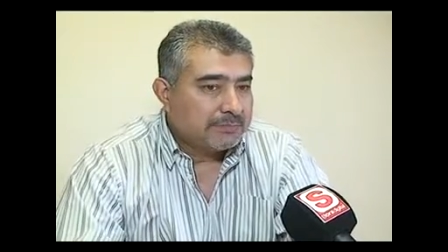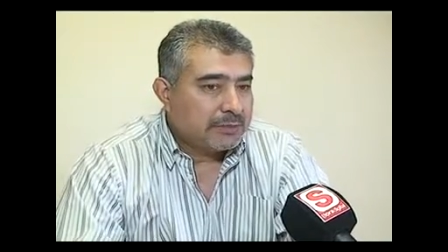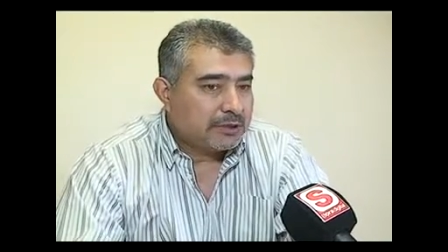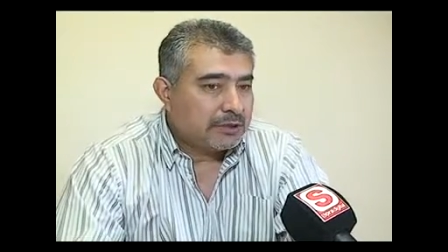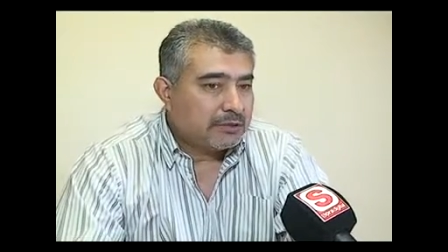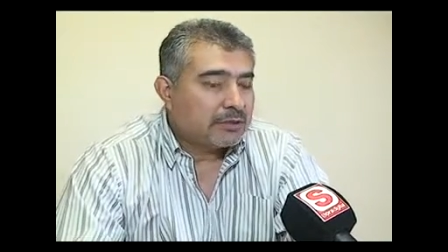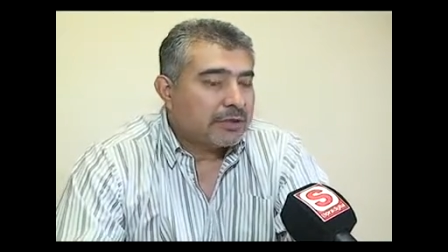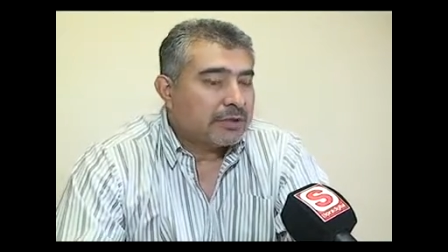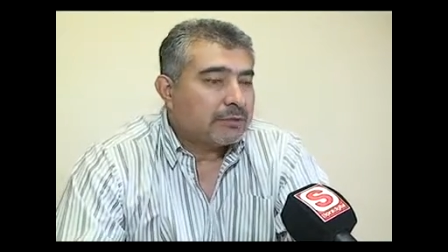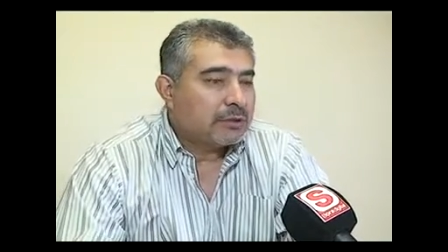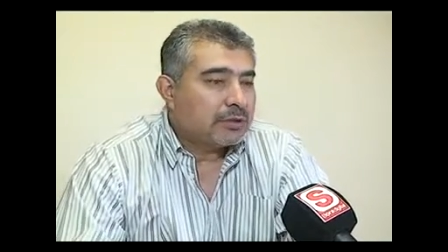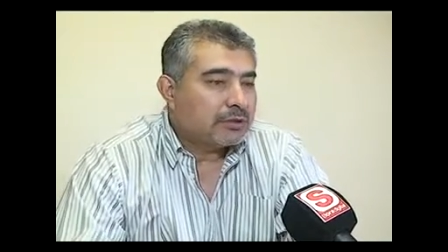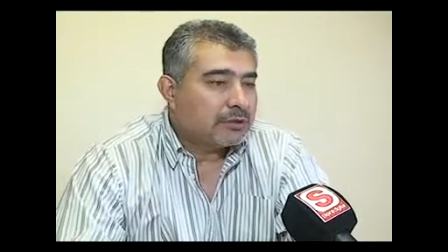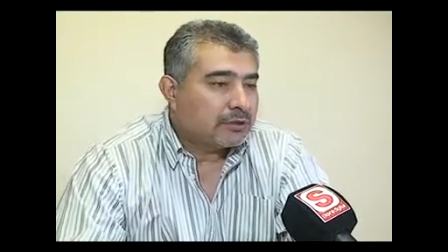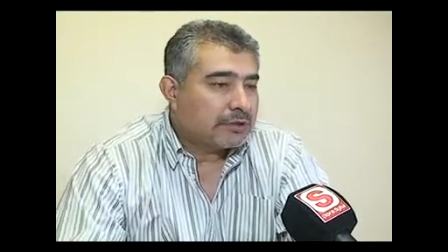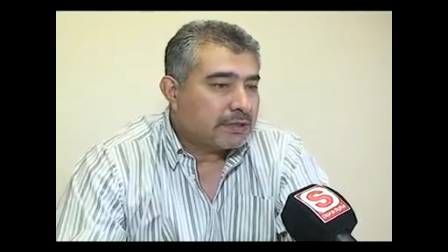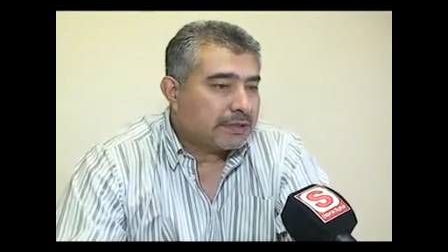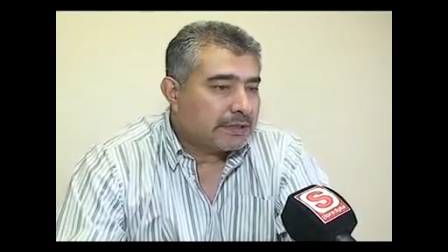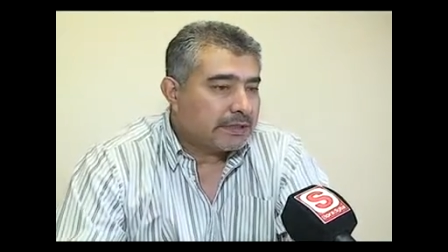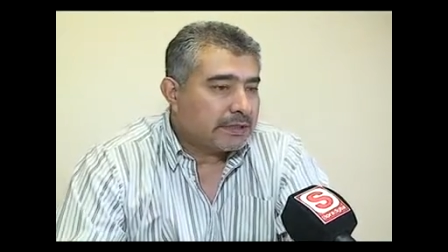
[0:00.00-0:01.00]
pero que
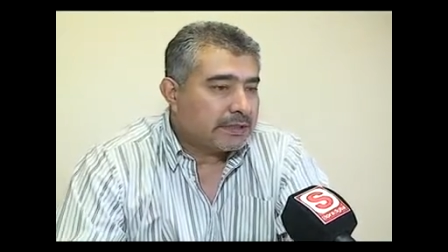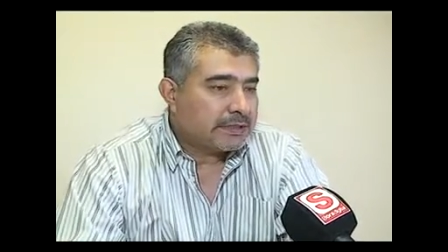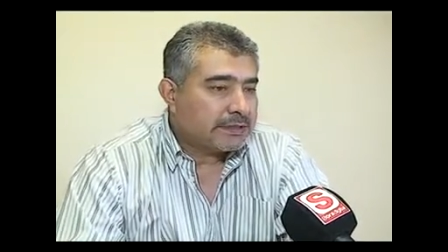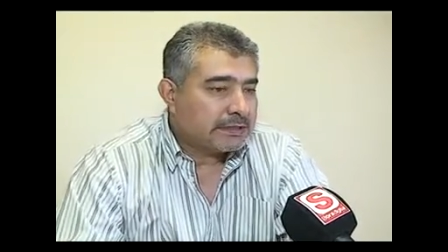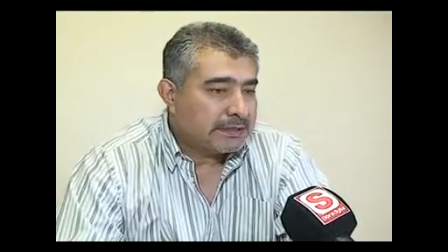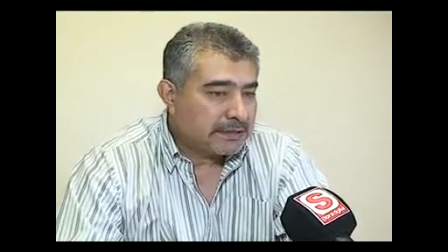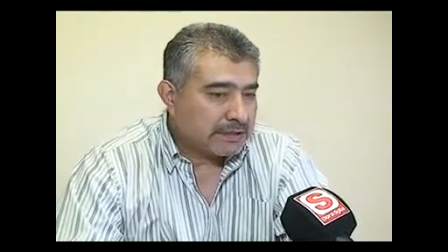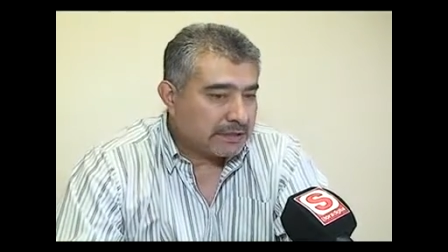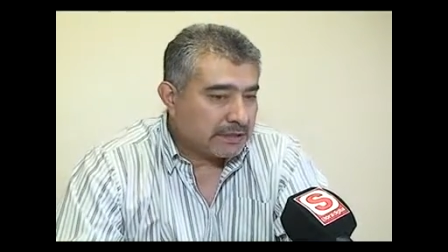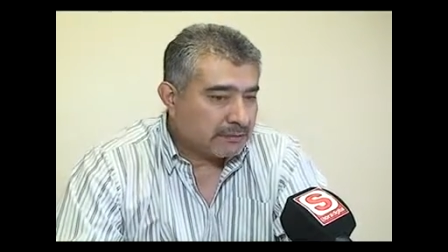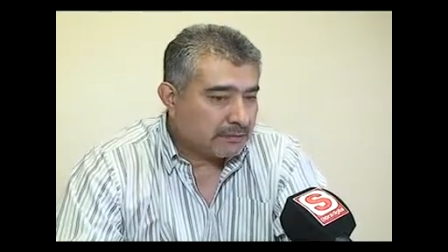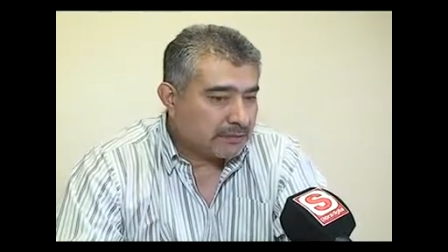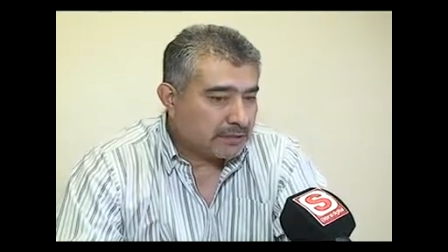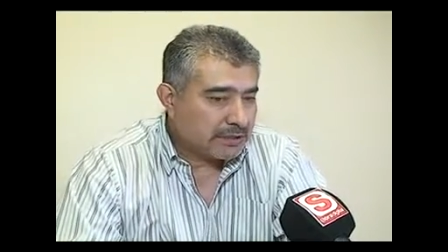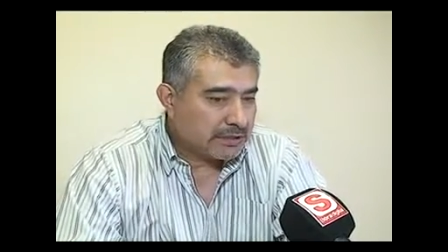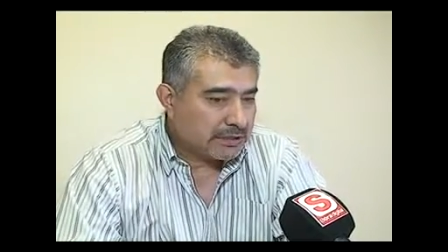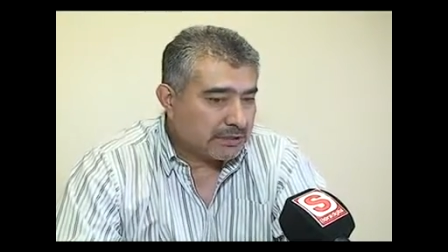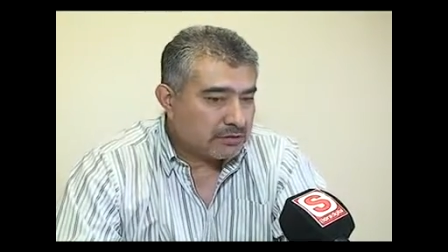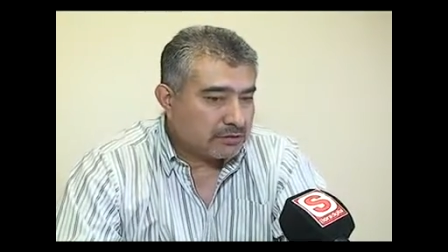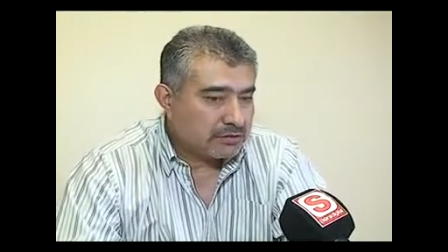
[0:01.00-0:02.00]
bueno, eh, entendemos
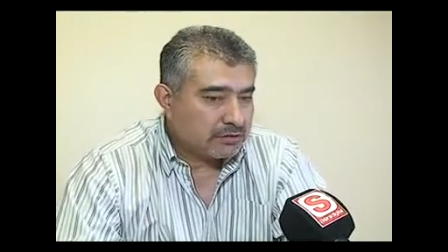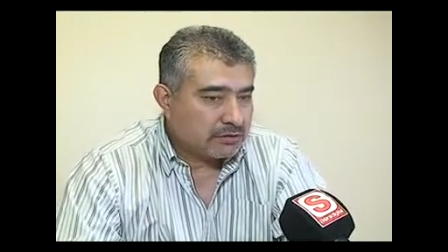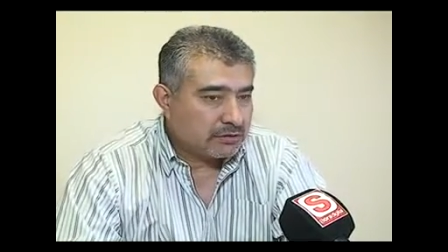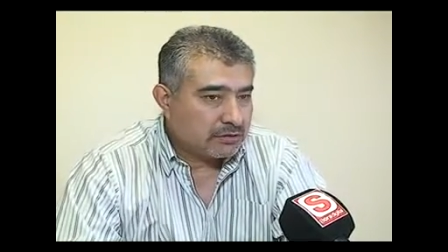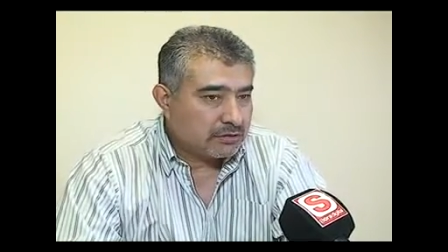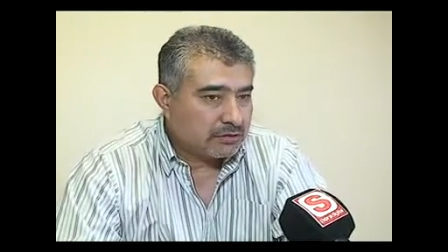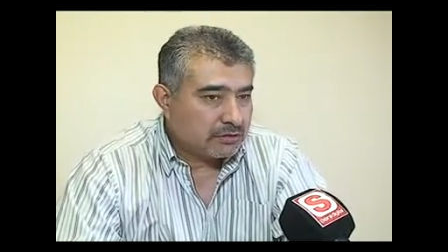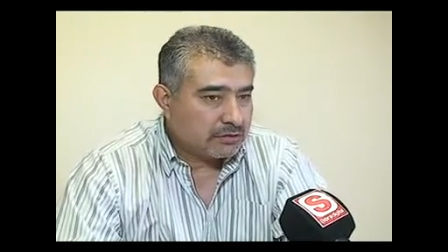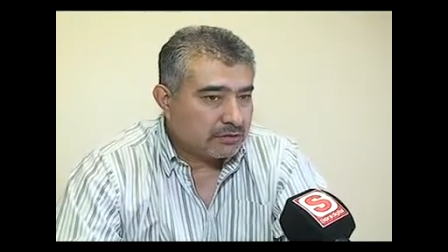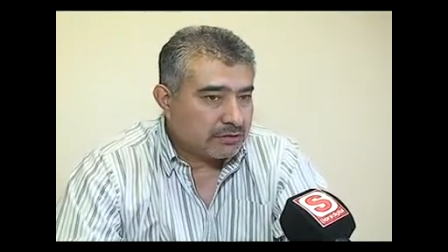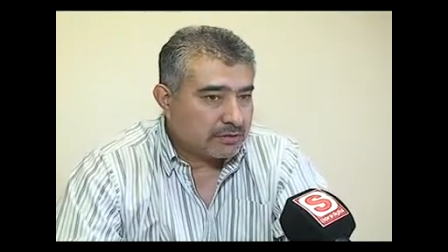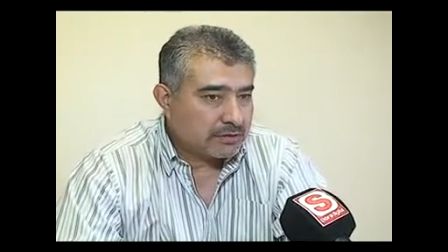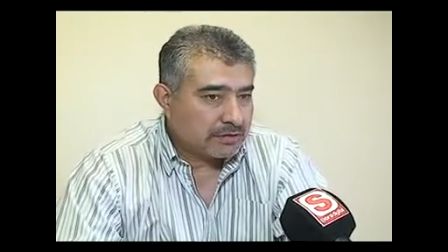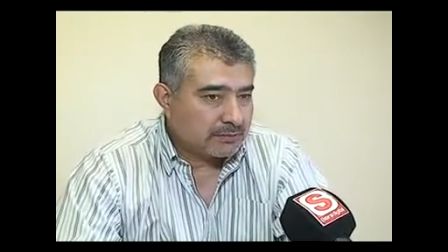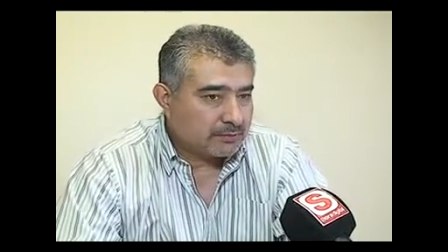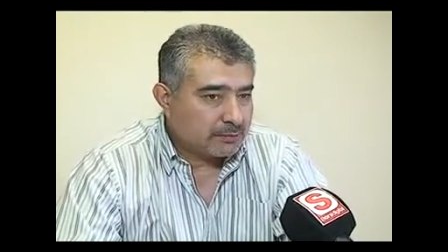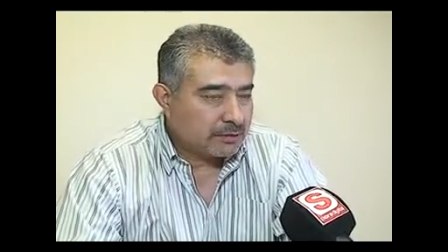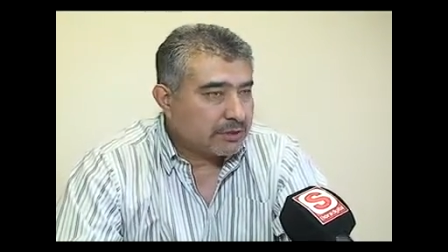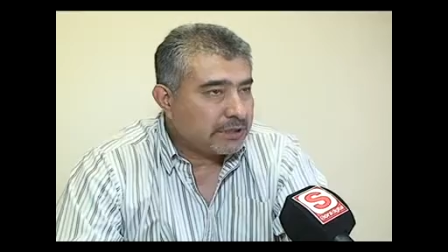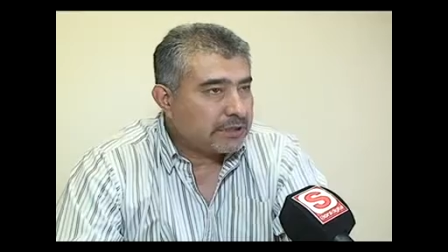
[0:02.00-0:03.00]
que esto
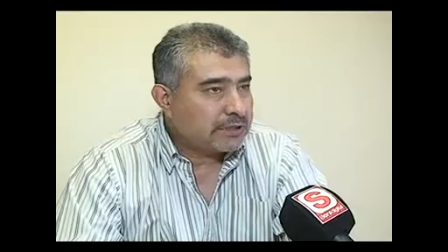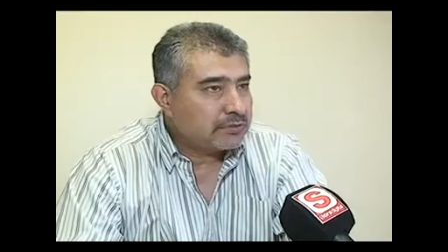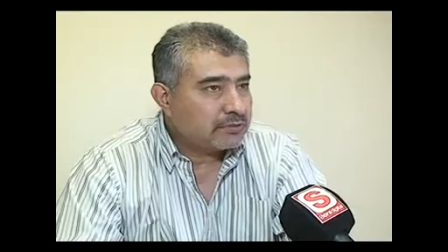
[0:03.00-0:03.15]
se puede